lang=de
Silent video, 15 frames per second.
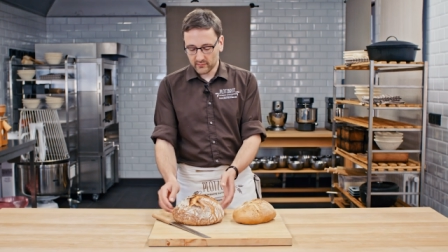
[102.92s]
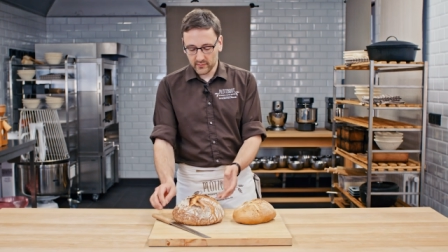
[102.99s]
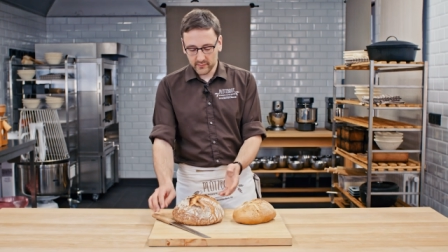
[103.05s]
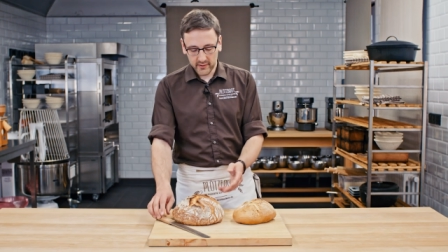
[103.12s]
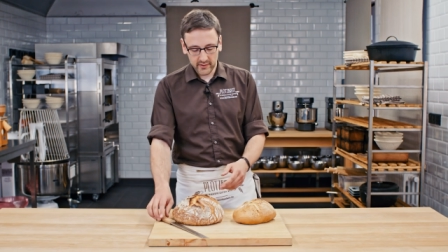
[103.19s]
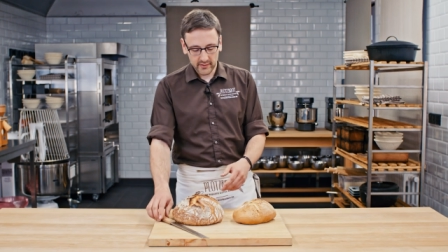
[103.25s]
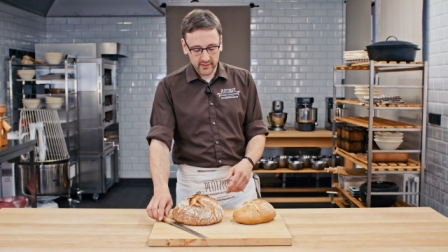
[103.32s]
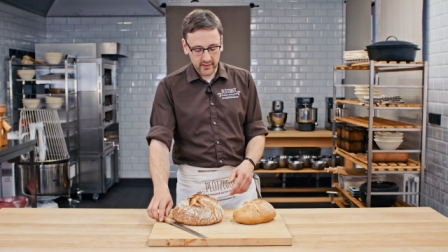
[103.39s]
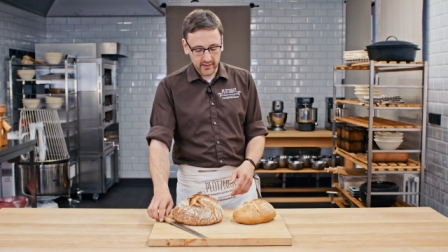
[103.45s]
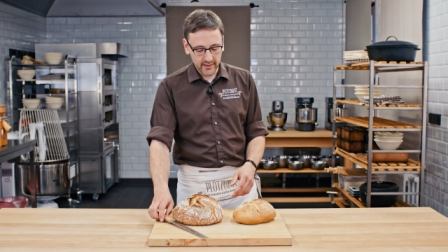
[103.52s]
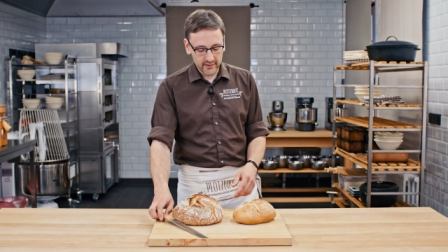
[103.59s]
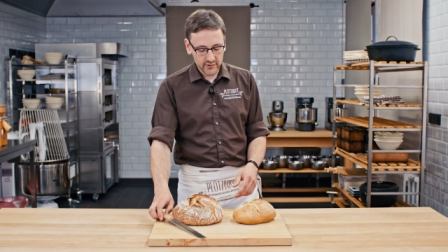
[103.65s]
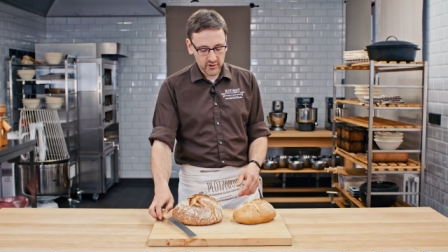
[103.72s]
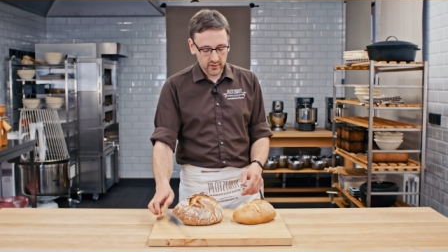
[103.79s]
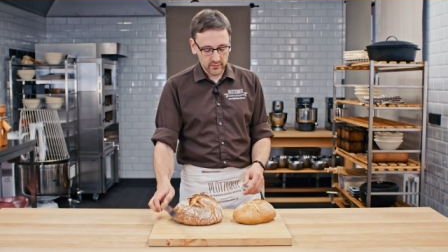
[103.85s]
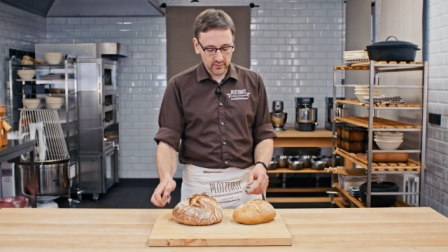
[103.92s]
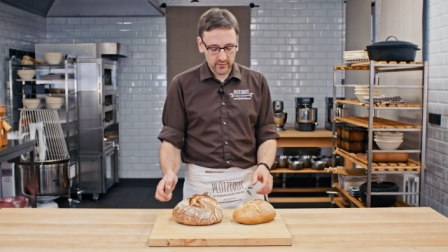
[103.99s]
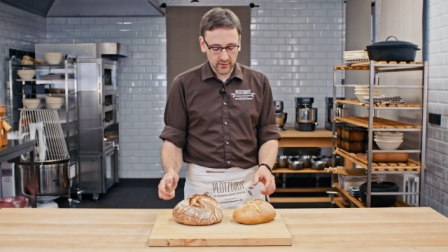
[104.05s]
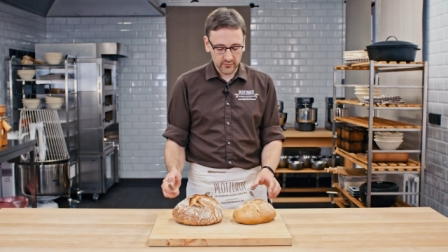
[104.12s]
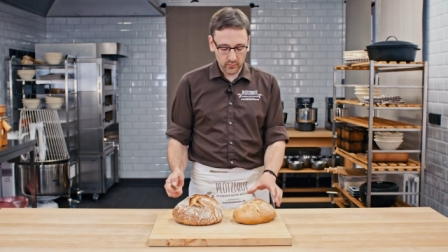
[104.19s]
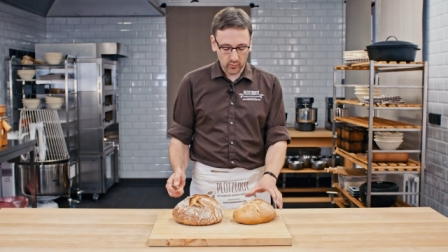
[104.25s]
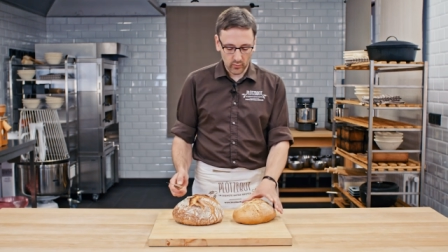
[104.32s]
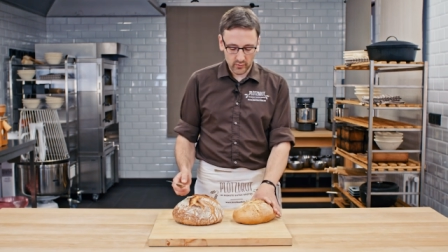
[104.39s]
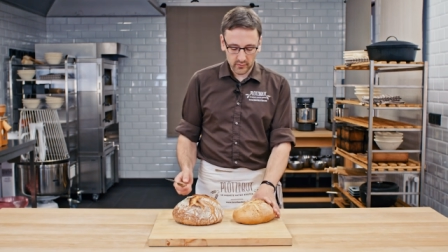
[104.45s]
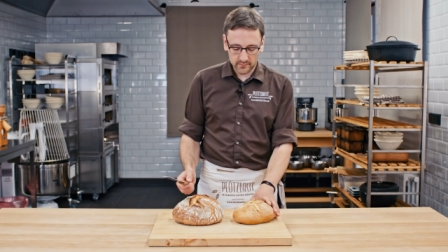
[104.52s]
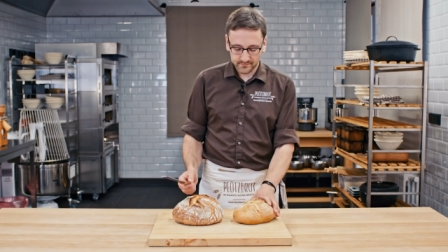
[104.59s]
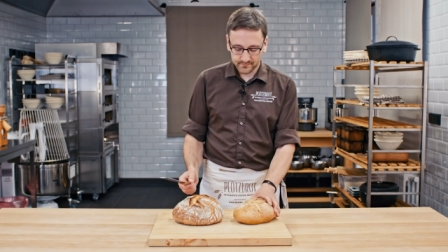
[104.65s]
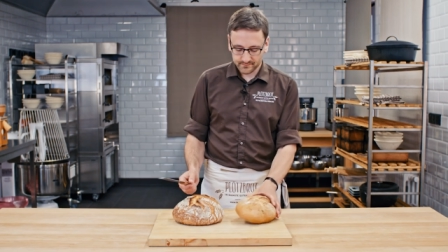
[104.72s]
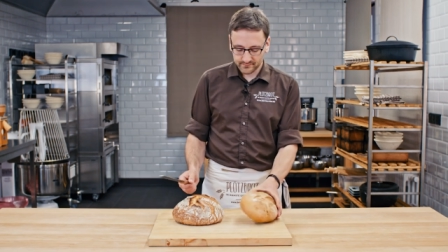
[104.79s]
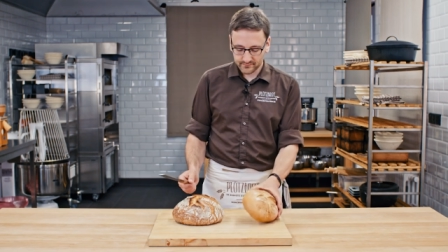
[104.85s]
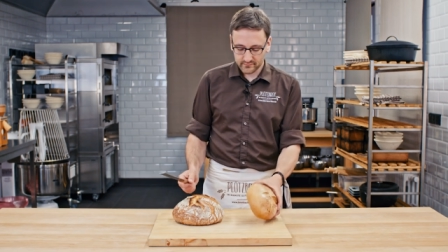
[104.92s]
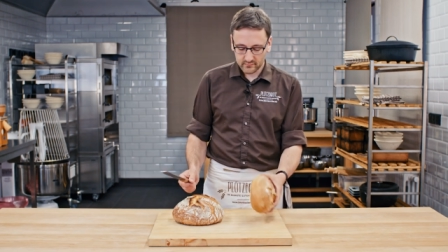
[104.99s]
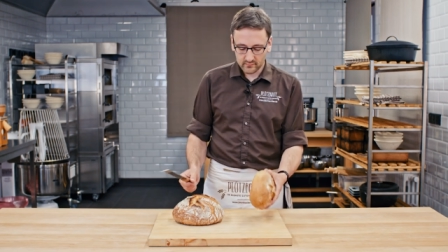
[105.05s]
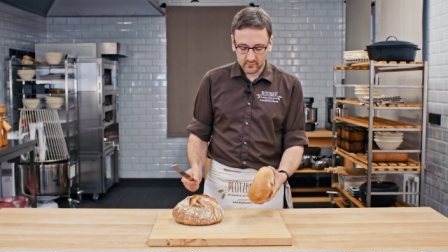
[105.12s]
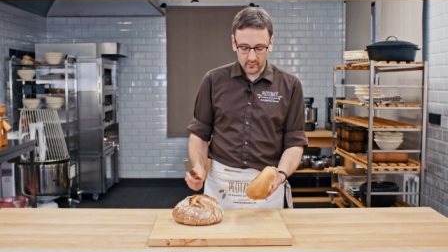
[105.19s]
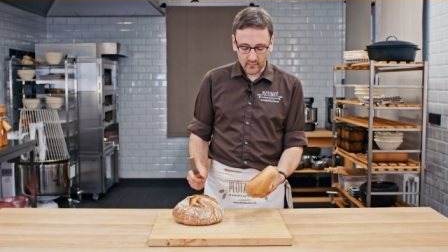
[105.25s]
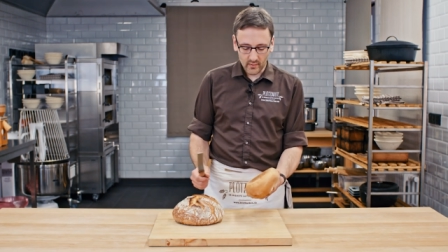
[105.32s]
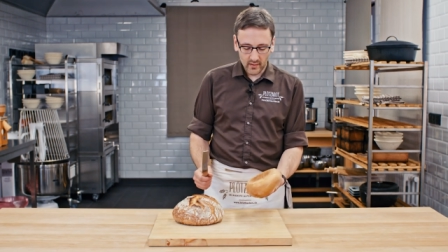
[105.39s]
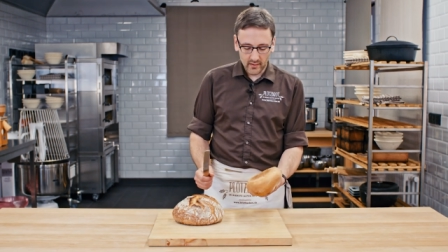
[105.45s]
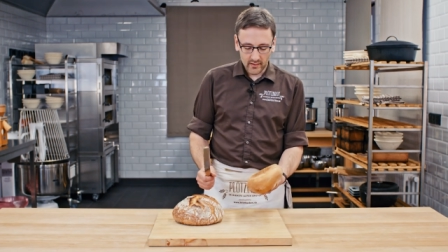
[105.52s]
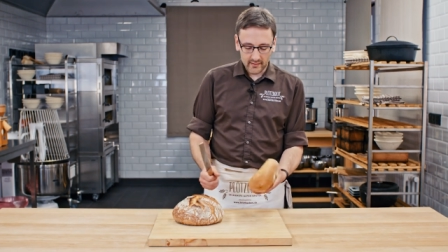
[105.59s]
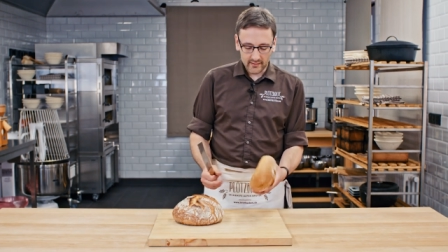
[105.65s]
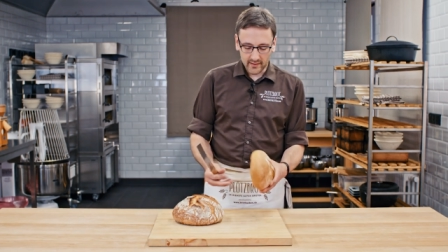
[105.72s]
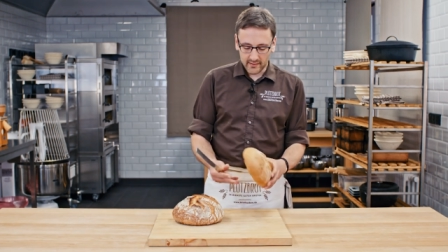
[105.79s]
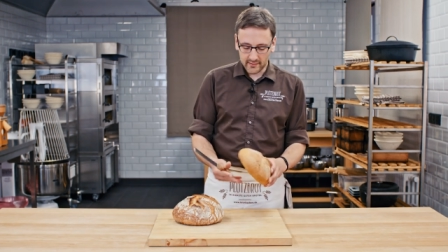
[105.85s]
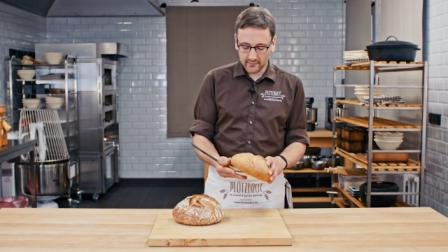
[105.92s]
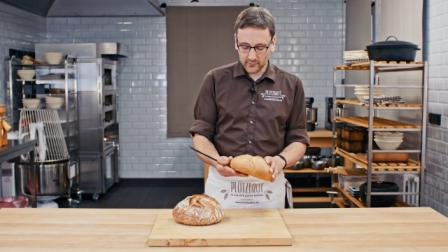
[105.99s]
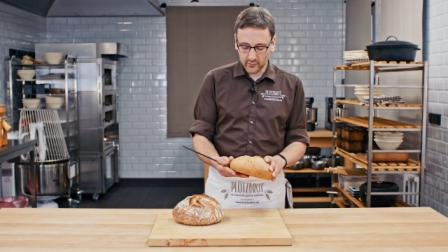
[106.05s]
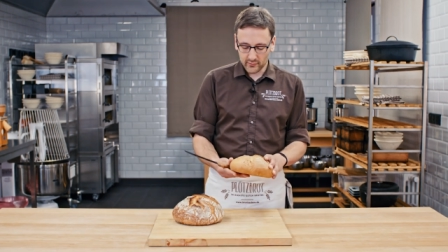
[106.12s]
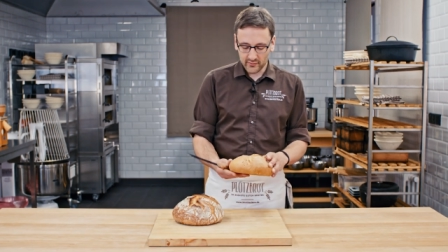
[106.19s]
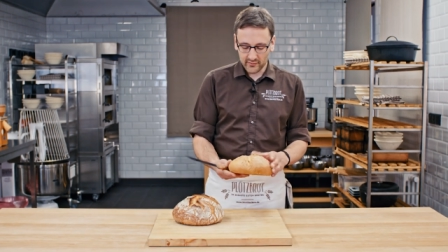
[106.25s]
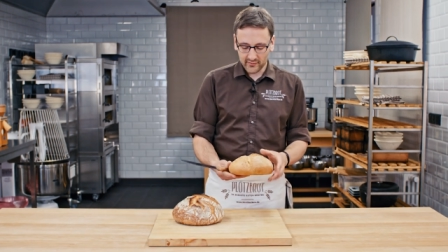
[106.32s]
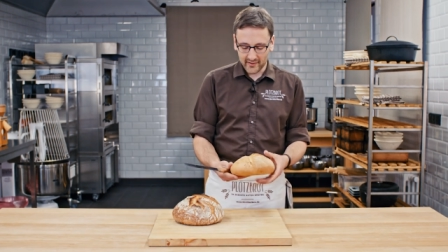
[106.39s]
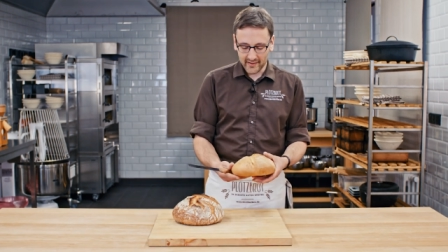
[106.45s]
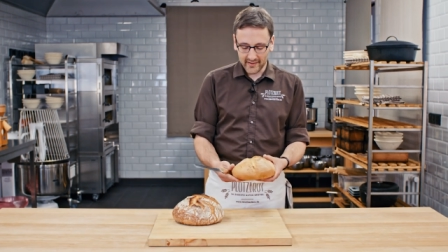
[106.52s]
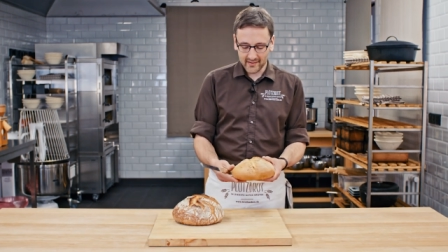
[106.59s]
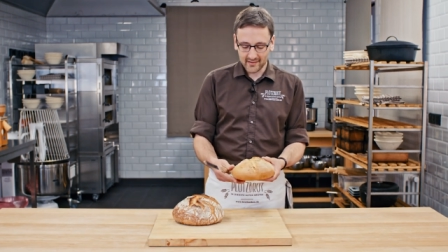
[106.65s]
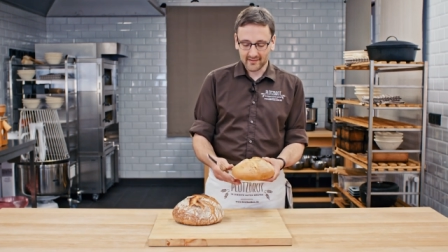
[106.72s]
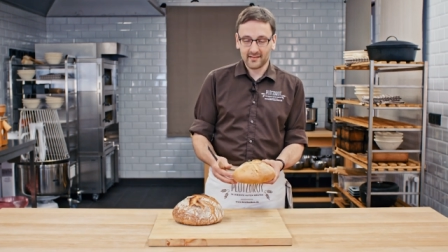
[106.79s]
wenn wir dann hier reinschauen in das Brot, dann wird sich zeigen,